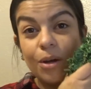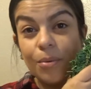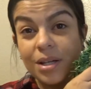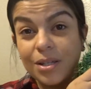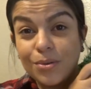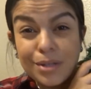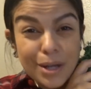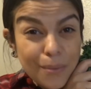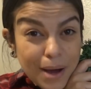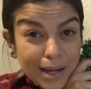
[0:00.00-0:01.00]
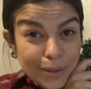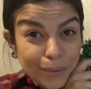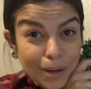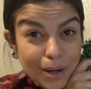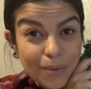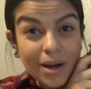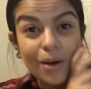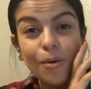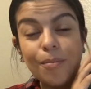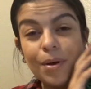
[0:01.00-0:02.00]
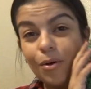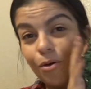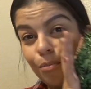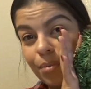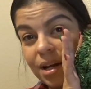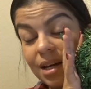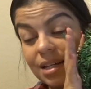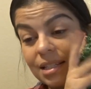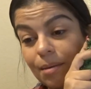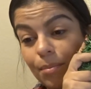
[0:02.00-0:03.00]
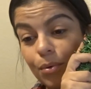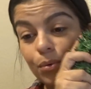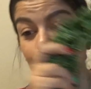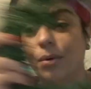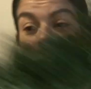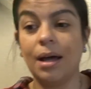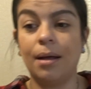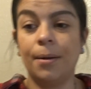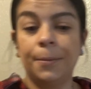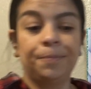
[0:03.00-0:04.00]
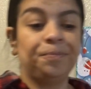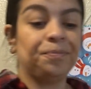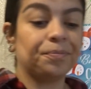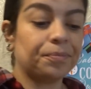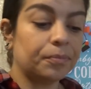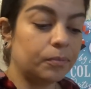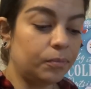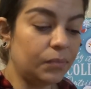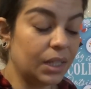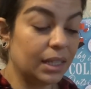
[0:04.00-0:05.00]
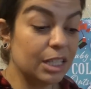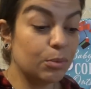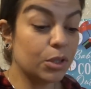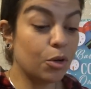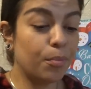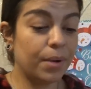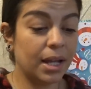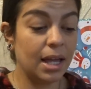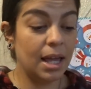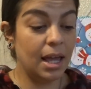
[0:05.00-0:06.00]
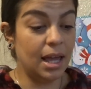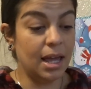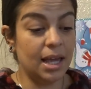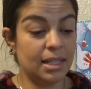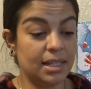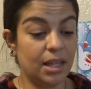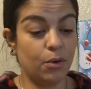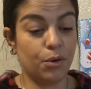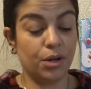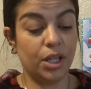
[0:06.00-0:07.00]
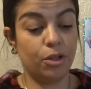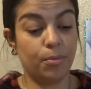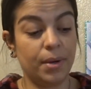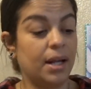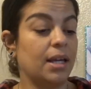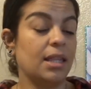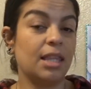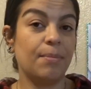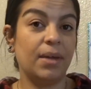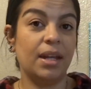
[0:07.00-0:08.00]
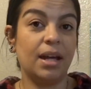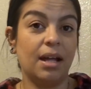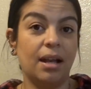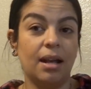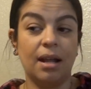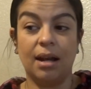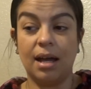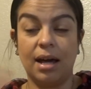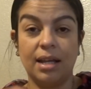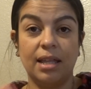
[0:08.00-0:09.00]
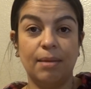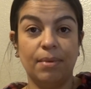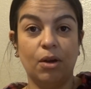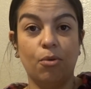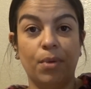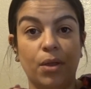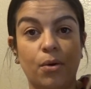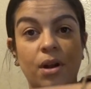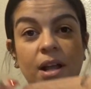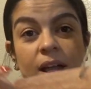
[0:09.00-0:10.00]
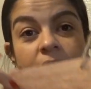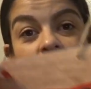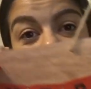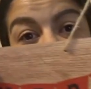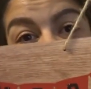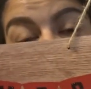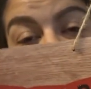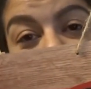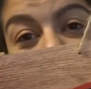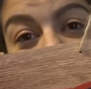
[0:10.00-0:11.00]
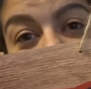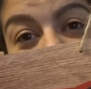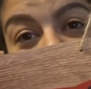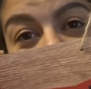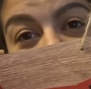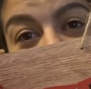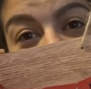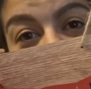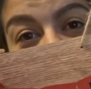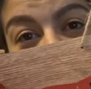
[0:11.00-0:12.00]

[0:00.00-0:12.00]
que voy a hacer un DIY y nunca lo hago. Pero compré esta por un dólar. Después compré este adornito para aquí también al, la área de mi comedor. Y está super cute, mire, dice